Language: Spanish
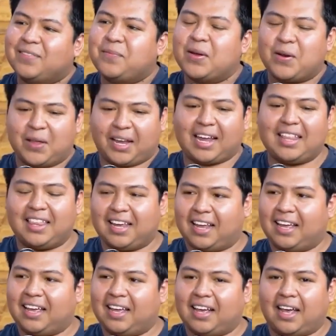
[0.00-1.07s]
claro. pero de gente
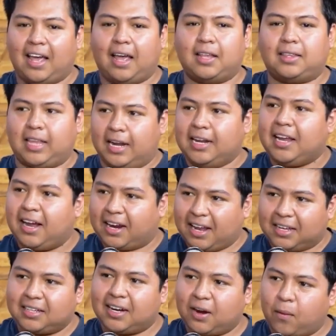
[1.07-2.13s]
que, que, tenía
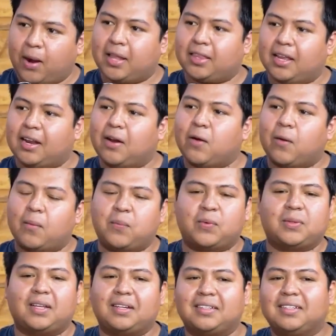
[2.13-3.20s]
qué hacer en cuarentena, ¿no?
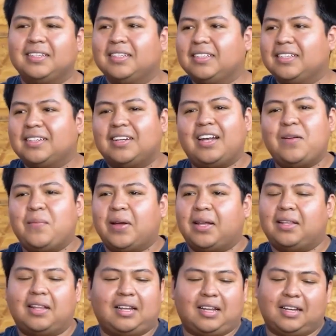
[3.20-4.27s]

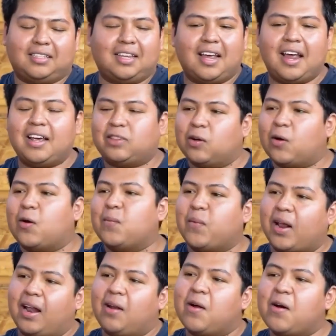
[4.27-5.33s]
limpia, hace esto,
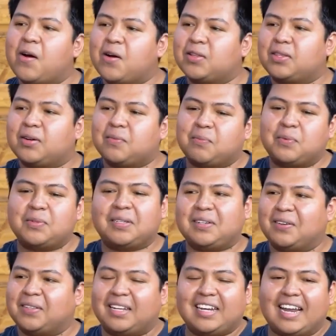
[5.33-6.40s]
compra el otro. Yo
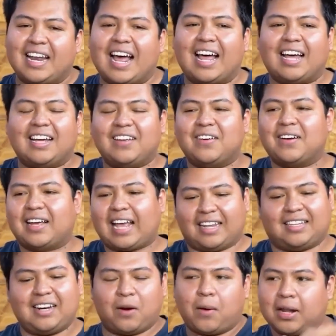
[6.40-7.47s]
no tenía nada, yo qué
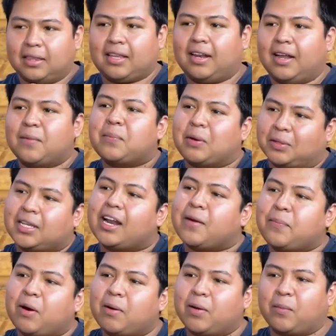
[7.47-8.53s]
hacer en cuarentena, pero si eres
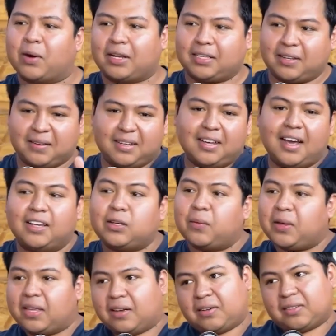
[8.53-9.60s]
pobre, porque esos
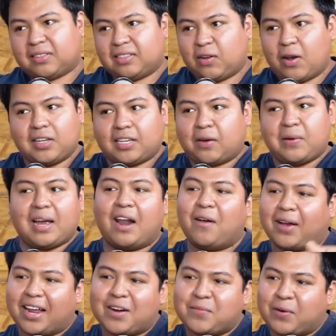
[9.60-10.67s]
videos no les servían a los
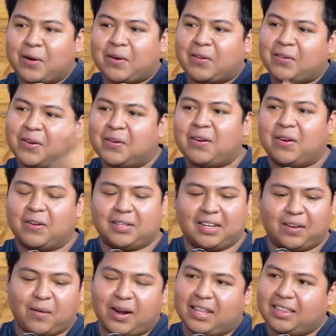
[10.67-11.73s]
que eran pobres, ¿no? Los
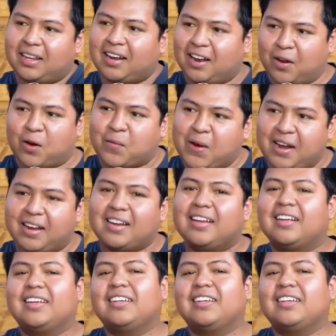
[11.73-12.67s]
de cuarentena normal.